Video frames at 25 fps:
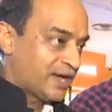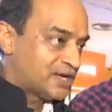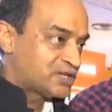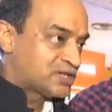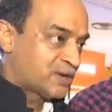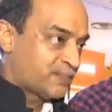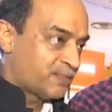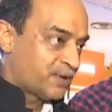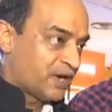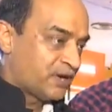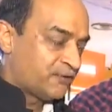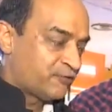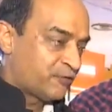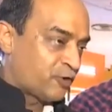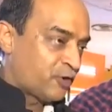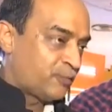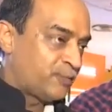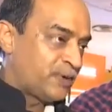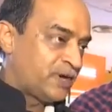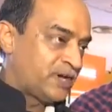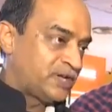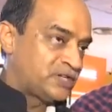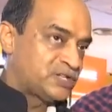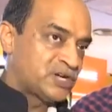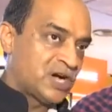ऐसा प्लेटफॉर्म
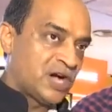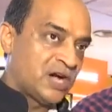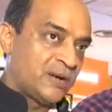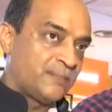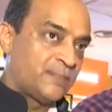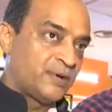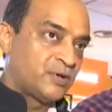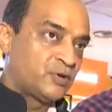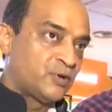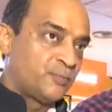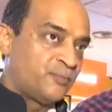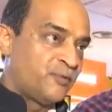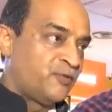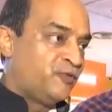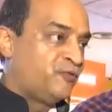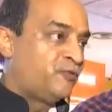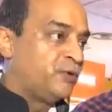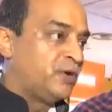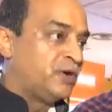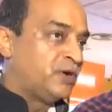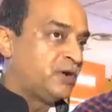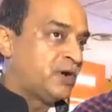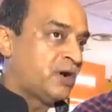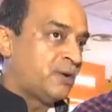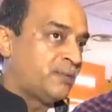है जहां पे जो
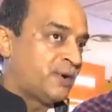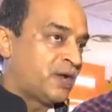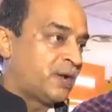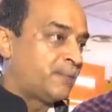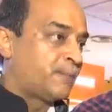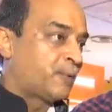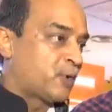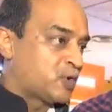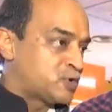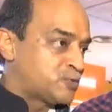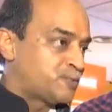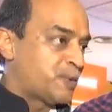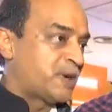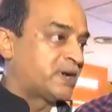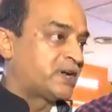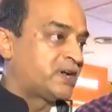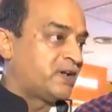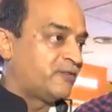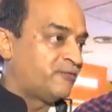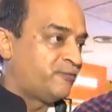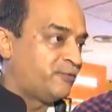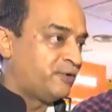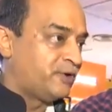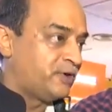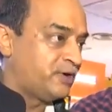हमारे
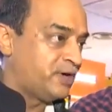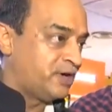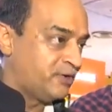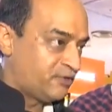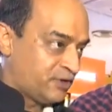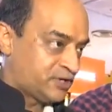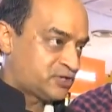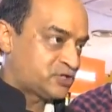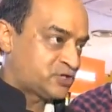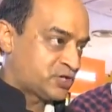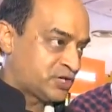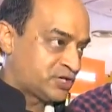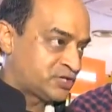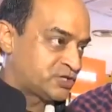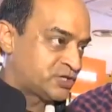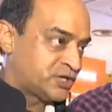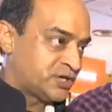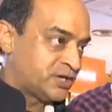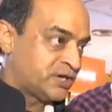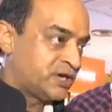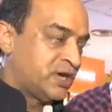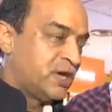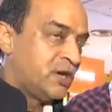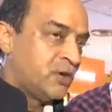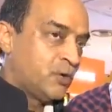प्रोस्पेक्टिव इन्वेस्टर्स हैं
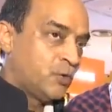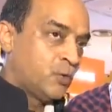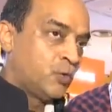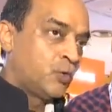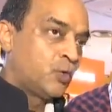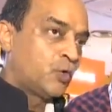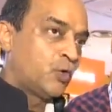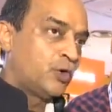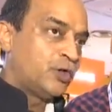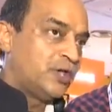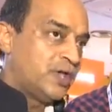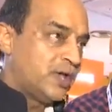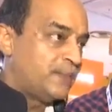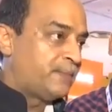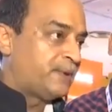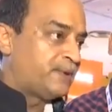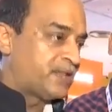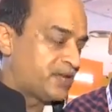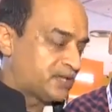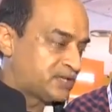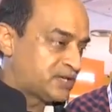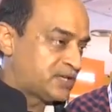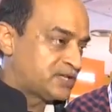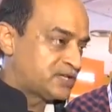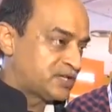उनको ये पता
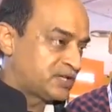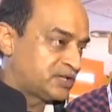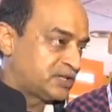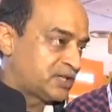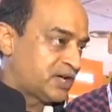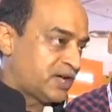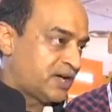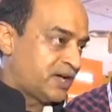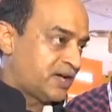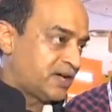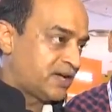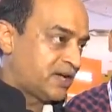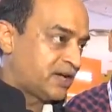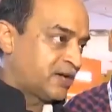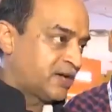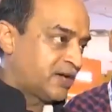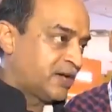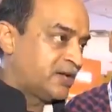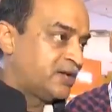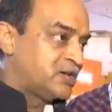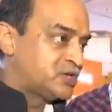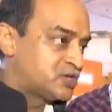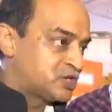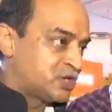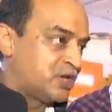चल सकता है कि
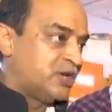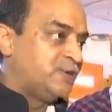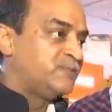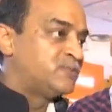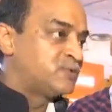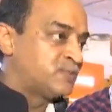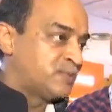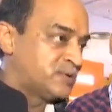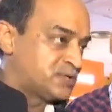किन स्कीम्स में